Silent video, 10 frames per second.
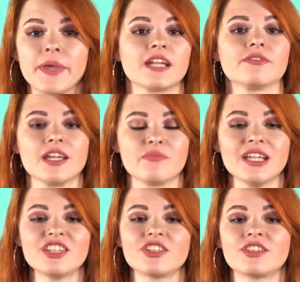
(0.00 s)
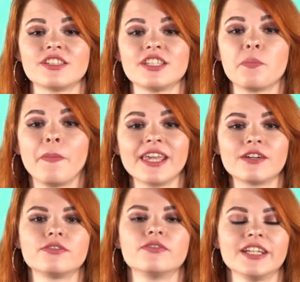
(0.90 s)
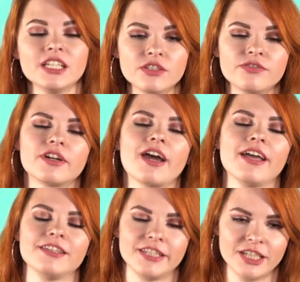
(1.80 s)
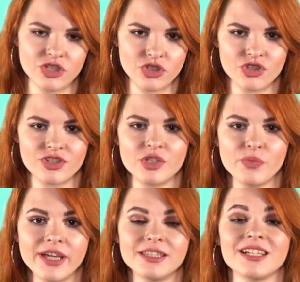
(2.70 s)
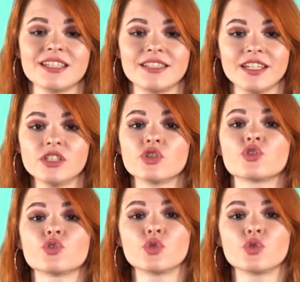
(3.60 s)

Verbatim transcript: Первое место среди моих фаворитов, конечно же, занимает раздел с